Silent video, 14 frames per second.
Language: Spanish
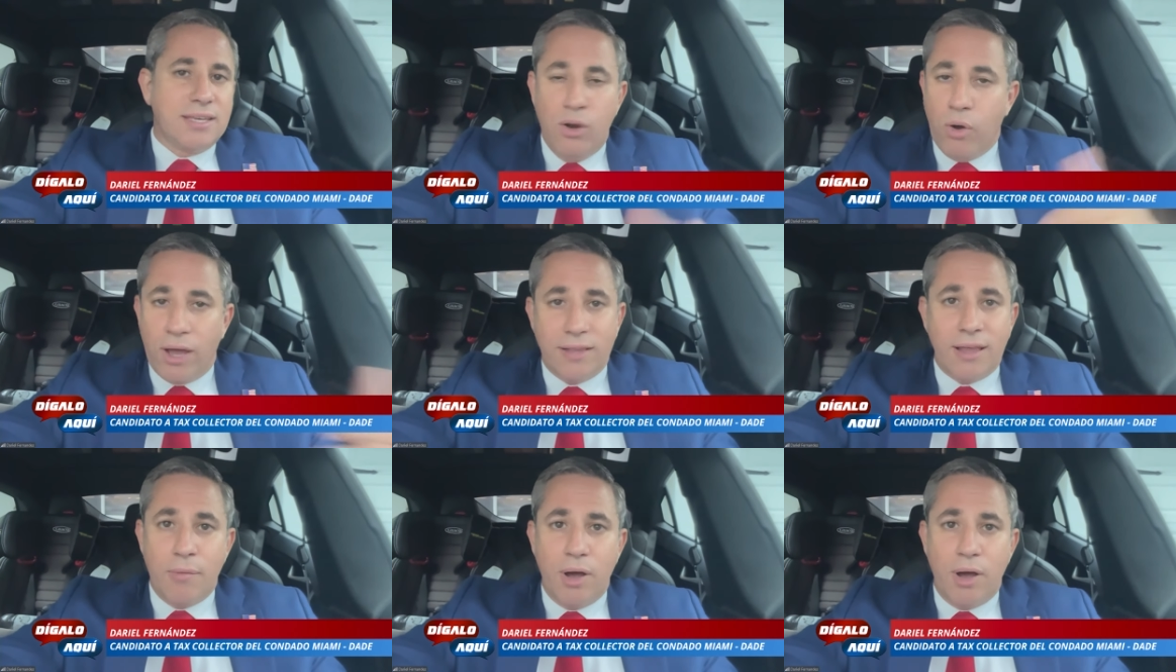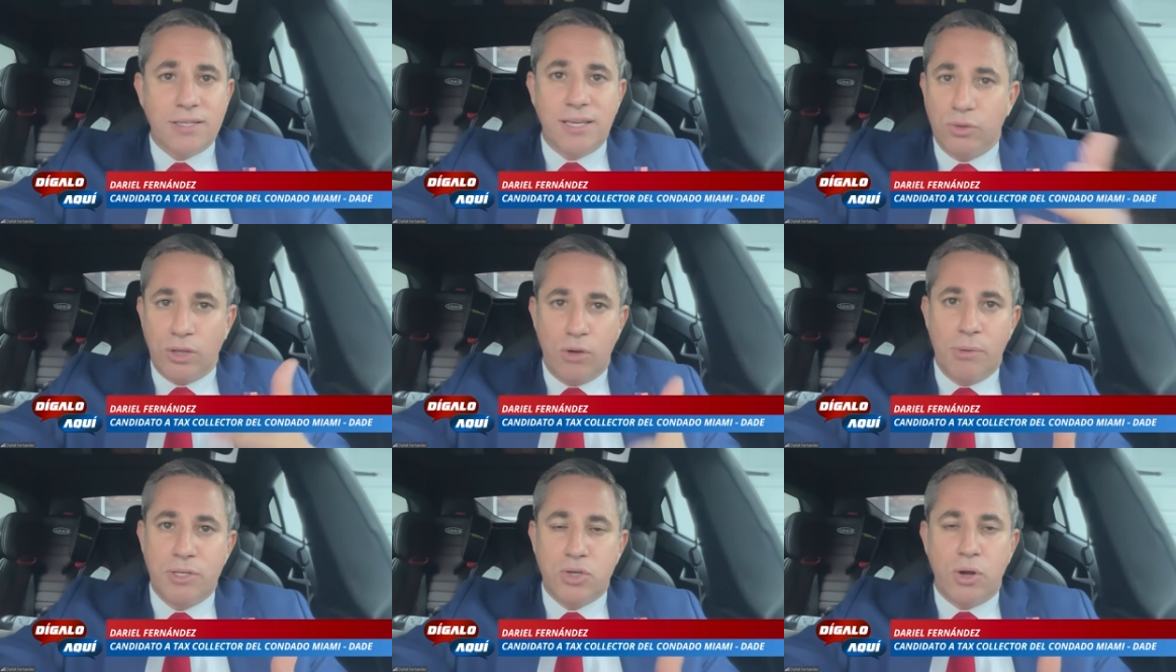Y lo que estamos haciendo, te
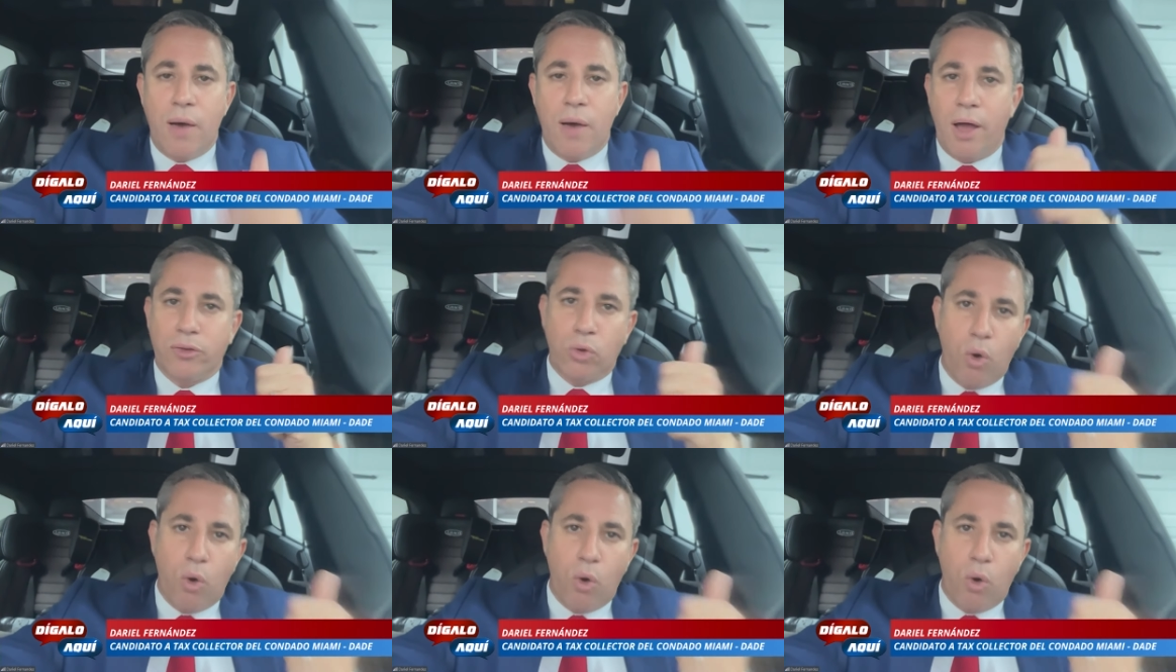lo mencionaba,